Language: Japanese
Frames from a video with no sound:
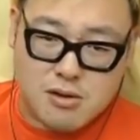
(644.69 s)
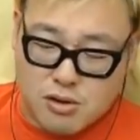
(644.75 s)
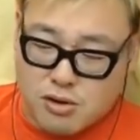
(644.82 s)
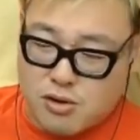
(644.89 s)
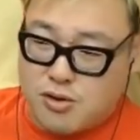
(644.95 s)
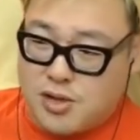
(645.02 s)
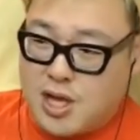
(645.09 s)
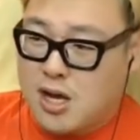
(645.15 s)
う
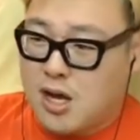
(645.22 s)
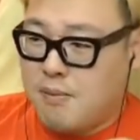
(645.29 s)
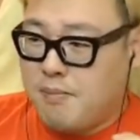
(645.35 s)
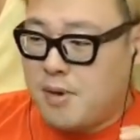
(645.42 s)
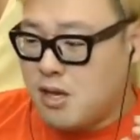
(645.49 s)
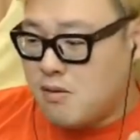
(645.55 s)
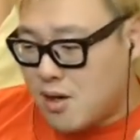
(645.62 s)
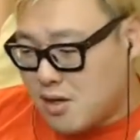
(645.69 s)
ん、なんか
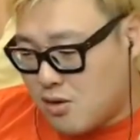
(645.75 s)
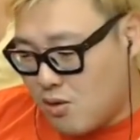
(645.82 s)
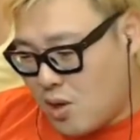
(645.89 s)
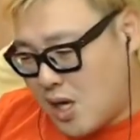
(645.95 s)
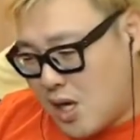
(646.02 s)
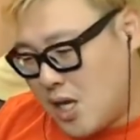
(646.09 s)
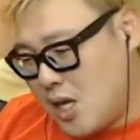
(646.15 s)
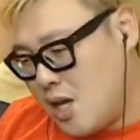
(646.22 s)
迷惑を
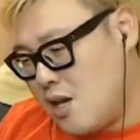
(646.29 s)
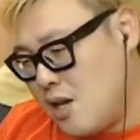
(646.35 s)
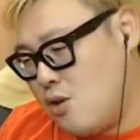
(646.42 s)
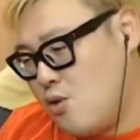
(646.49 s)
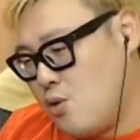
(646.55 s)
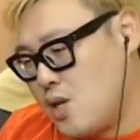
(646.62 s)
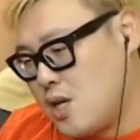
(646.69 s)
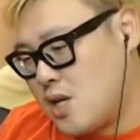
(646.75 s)
かけな
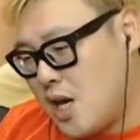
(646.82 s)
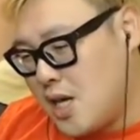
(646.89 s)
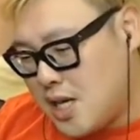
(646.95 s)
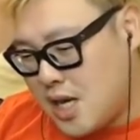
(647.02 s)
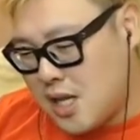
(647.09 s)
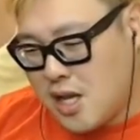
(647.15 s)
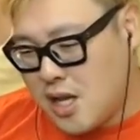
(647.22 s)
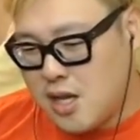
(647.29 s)
いように
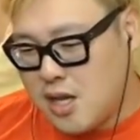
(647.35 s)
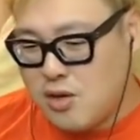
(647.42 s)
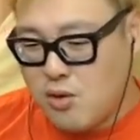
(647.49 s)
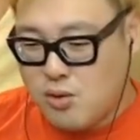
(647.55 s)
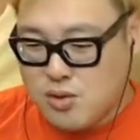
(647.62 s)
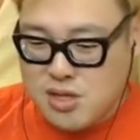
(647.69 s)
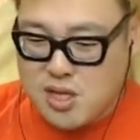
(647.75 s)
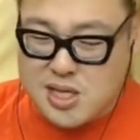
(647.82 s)
害がない
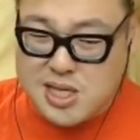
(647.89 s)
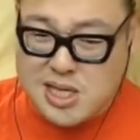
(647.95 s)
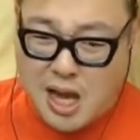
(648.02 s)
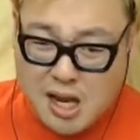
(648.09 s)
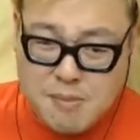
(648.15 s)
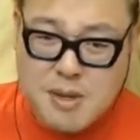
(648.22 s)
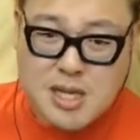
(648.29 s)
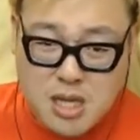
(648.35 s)
ようにって疲
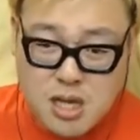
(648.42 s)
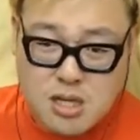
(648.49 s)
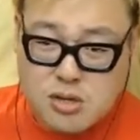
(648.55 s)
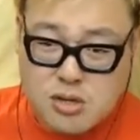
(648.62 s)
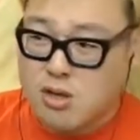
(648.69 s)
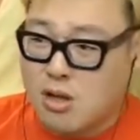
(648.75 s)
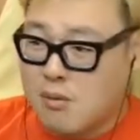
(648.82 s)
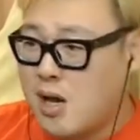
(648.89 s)
れません
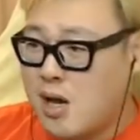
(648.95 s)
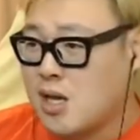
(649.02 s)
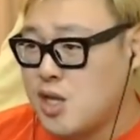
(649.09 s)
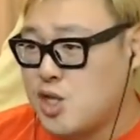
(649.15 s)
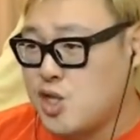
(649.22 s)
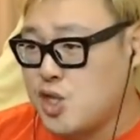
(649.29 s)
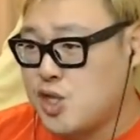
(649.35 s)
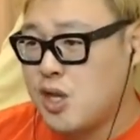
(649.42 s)
そんな毎
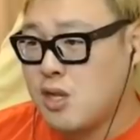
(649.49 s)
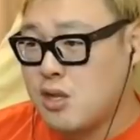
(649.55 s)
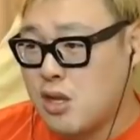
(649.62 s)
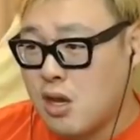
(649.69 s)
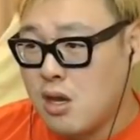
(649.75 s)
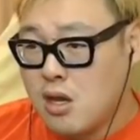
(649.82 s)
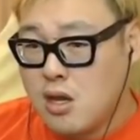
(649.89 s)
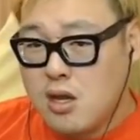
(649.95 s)
日生きて
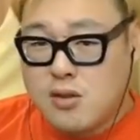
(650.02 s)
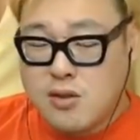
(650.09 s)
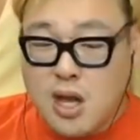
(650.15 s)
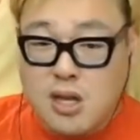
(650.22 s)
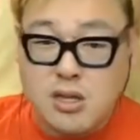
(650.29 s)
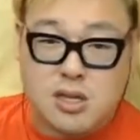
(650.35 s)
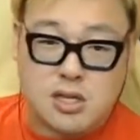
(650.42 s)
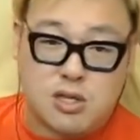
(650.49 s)
て
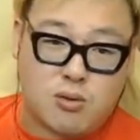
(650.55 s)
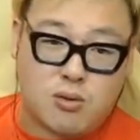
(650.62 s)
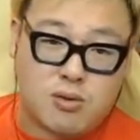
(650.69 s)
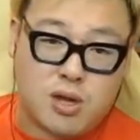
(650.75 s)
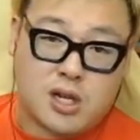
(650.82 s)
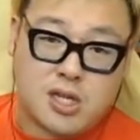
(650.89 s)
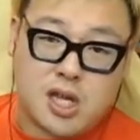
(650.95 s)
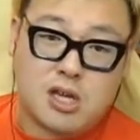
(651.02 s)
なんでそん
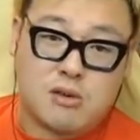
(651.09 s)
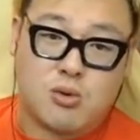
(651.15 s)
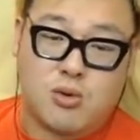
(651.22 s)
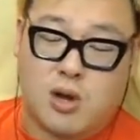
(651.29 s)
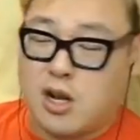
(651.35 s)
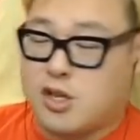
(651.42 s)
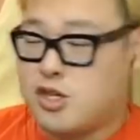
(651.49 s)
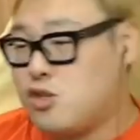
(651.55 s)
だからさっきも
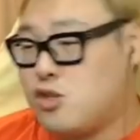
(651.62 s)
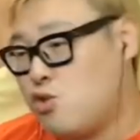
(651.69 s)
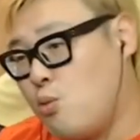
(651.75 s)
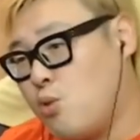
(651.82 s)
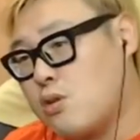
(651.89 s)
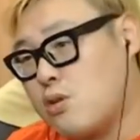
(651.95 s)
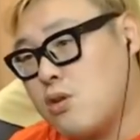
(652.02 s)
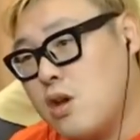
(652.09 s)
の話にちょっと
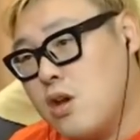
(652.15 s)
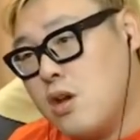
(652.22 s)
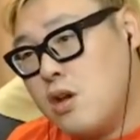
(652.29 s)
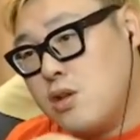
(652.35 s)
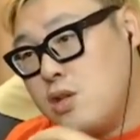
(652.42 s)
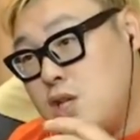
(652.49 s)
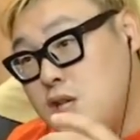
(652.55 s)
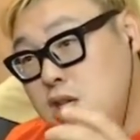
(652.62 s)
戻るけ
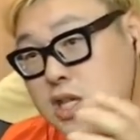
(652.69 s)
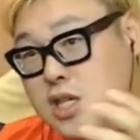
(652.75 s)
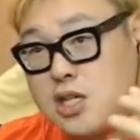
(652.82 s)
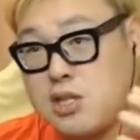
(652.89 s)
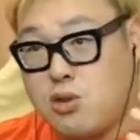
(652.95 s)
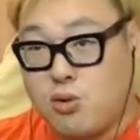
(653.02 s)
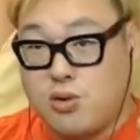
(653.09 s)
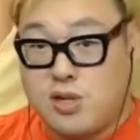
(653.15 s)
どいい
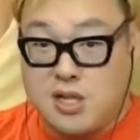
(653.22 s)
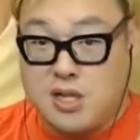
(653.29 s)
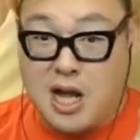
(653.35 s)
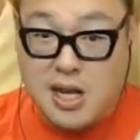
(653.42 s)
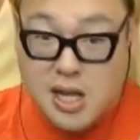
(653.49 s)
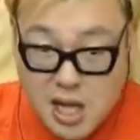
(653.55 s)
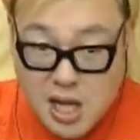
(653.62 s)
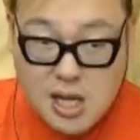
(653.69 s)
人に
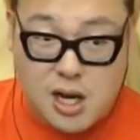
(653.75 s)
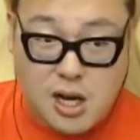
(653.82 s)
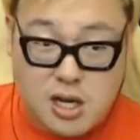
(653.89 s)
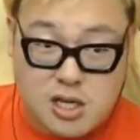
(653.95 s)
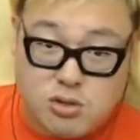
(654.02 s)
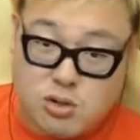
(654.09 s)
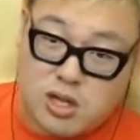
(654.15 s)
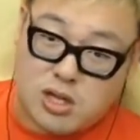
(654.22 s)
なれないか
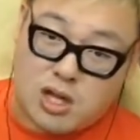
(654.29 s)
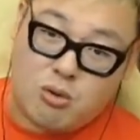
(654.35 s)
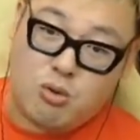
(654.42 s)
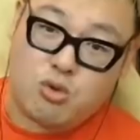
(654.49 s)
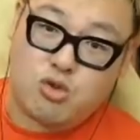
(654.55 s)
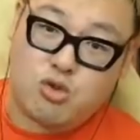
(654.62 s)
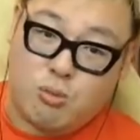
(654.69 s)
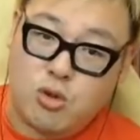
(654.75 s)
ら人ってな
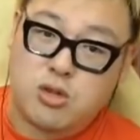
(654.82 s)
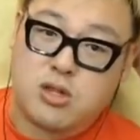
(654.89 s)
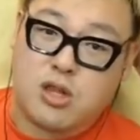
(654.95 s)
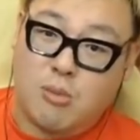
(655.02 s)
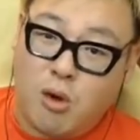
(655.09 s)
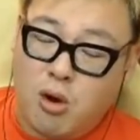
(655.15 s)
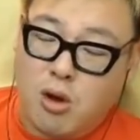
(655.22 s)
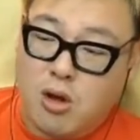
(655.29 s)
ろうと思って
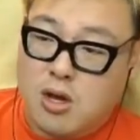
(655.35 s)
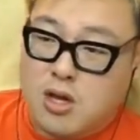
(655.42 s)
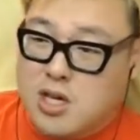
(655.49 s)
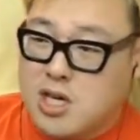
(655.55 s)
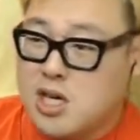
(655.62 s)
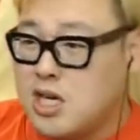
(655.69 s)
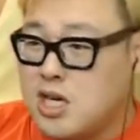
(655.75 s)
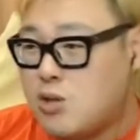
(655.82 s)
も
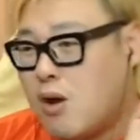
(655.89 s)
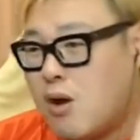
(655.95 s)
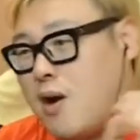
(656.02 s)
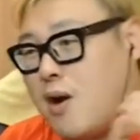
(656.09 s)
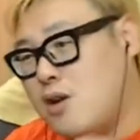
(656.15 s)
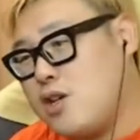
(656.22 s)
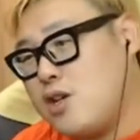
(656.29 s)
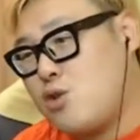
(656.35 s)
いい人か
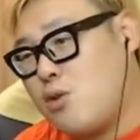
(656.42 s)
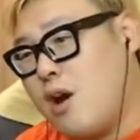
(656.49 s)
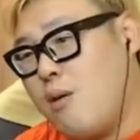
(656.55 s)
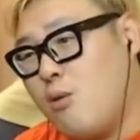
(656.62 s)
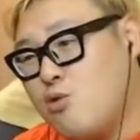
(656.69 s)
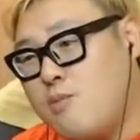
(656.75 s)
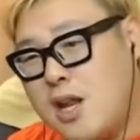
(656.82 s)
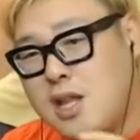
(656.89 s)
悪い人か
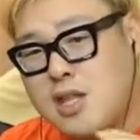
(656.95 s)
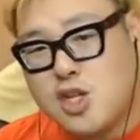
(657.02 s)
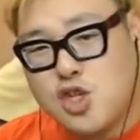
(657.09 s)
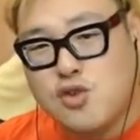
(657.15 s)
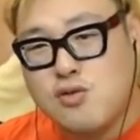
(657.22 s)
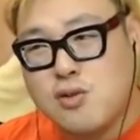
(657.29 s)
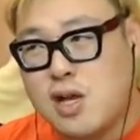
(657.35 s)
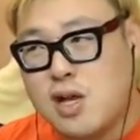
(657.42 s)
生まれた
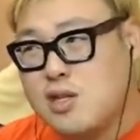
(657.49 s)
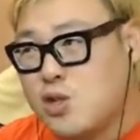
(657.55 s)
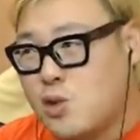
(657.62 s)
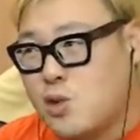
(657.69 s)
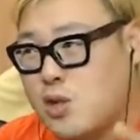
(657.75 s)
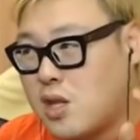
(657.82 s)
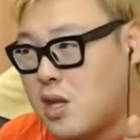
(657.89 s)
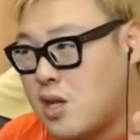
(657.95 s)
瞬間
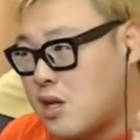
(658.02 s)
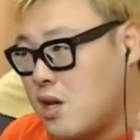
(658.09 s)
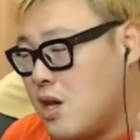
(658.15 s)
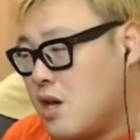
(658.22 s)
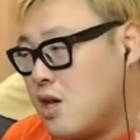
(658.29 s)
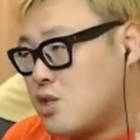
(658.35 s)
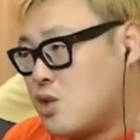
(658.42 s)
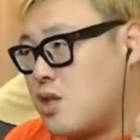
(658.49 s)
育て
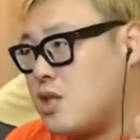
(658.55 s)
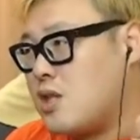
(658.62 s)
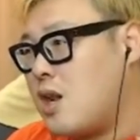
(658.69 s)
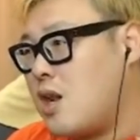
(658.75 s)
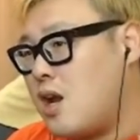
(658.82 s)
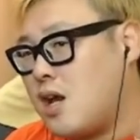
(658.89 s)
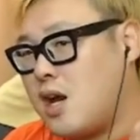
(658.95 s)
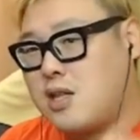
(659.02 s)
育て
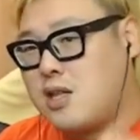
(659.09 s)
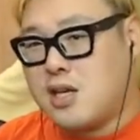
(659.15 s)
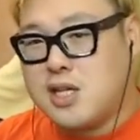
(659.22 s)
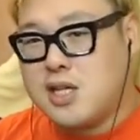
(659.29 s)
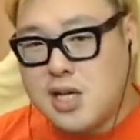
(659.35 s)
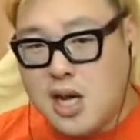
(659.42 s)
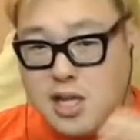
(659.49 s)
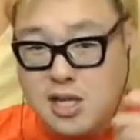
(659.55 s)
られ方生
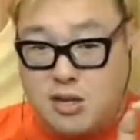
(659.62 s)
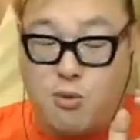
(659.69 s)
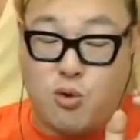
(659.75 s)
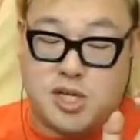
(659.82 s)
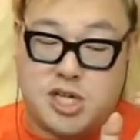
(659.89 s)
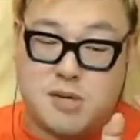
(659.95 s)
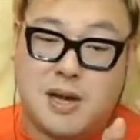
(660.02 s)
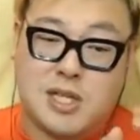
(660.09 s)
き方でも
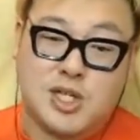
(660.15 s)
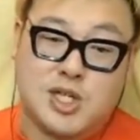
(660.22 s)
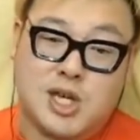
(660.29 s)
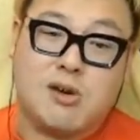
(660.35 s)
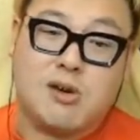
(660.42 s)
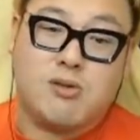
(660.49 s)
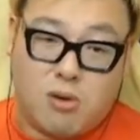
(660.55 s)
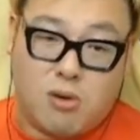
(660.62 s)
う決まっ
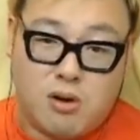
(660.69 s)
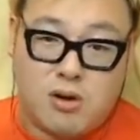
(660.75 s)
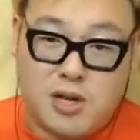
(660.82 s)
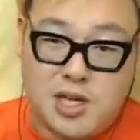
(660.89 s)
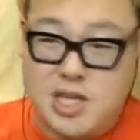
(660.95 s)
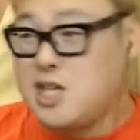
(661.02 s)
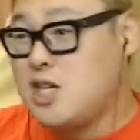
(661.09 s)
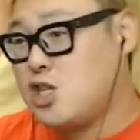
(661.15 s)
ちゃうの
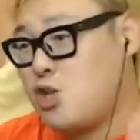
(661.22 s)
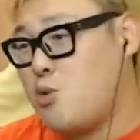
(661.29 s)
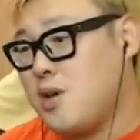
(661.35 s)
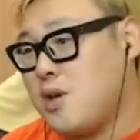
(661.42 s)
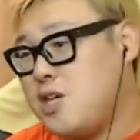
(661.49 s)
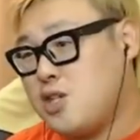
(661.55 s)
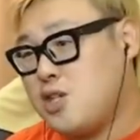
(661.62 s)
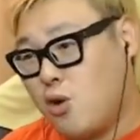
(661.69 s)
いい人
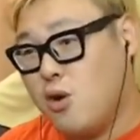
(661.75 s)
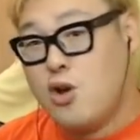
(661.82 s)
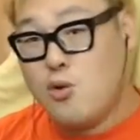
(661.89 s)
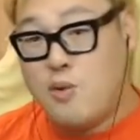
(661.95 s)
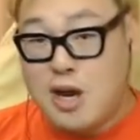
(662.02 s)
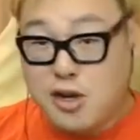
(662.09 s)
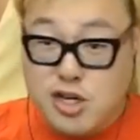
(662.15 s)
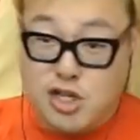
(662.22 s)
はいい人、
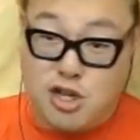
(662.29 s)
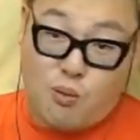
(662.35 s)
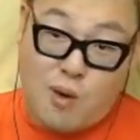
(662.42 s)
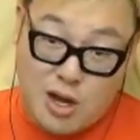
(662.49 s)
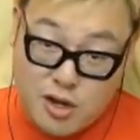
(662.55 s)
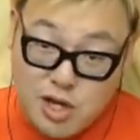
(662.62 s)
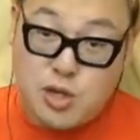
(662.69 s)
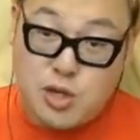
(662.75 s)
悪い人
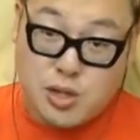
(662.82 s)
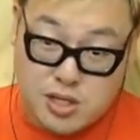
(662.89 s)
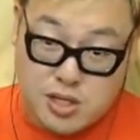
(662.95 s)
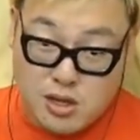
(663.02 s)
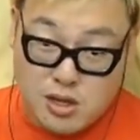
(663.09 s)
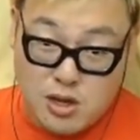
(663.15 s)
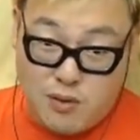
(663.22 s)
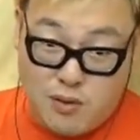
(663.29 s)
は悪い人で
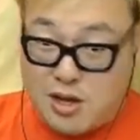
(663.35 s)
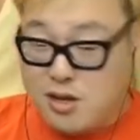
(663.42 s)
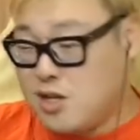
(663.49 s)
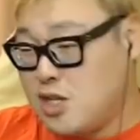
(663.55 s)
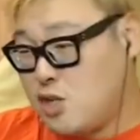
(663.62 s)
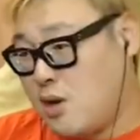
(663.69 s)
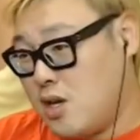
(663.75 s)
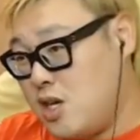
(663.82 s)
す。
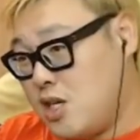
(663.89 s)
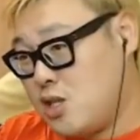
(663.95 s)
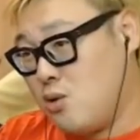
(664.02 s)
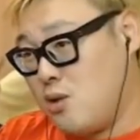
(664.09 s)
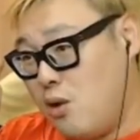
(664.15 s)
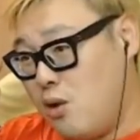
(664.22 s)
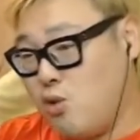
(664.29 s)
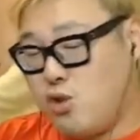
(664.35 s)
悪い人がいい人にな